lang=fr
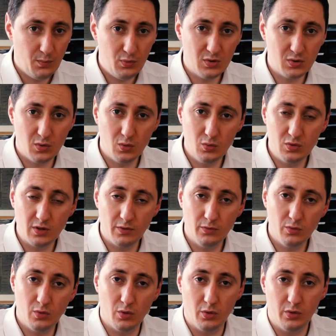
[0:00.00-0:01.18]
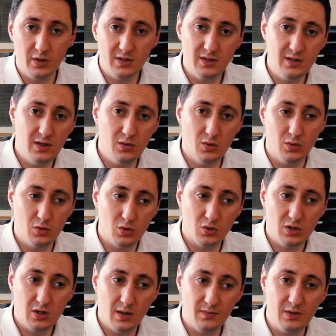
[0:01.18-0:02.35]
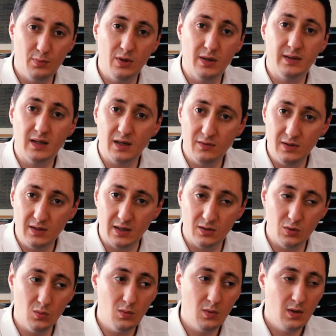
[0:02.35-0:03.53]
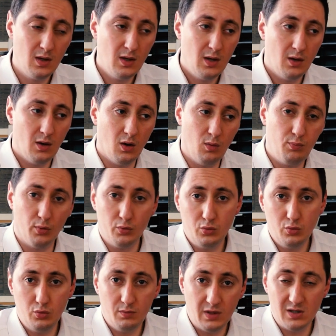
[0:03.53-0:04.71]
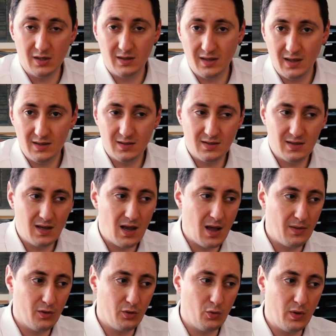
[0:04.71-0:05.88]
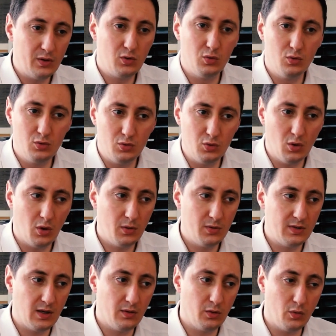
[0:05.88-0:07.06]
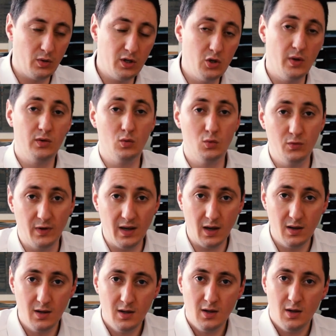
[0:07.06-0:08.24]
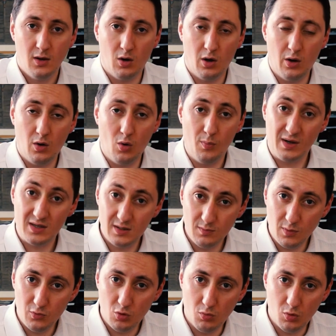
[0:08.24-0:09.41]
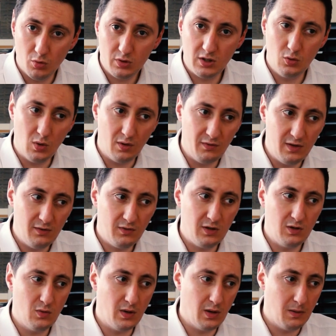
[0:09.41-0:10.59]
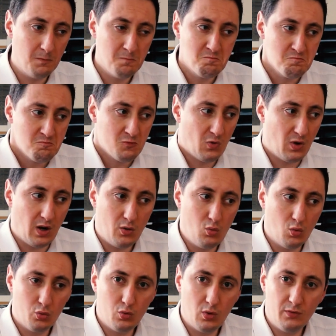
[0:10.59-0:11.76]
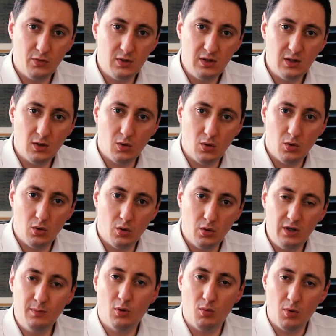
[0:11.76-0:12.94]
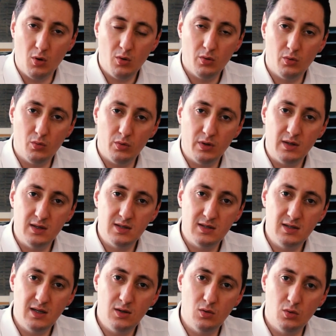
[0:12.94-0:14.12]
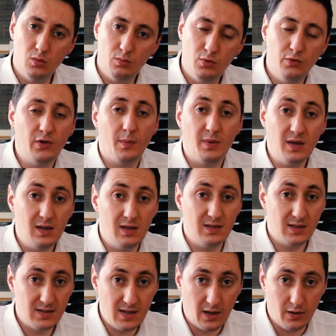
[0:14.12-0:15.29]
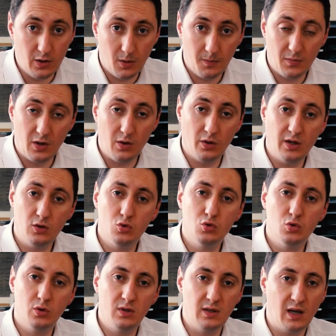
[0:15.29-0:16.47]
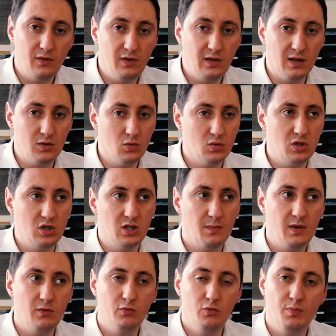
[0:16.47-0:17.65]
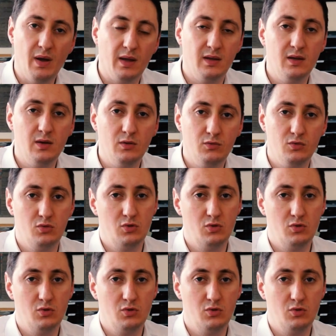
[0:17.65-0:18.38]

puisque nous avons décidé de changer un petit peu la tarification. pour nous, une médiathèque, c'est un endroit de culture, c'est un endroit qui doit être ouvert euh, au maximum de monde qui doit vivre, qui doit, voilà, où on doit venir euh, librement. On a décidé de ne plus faire payer les extérieurs. Alors il y a toujours une tarification si jamais vous perdez ou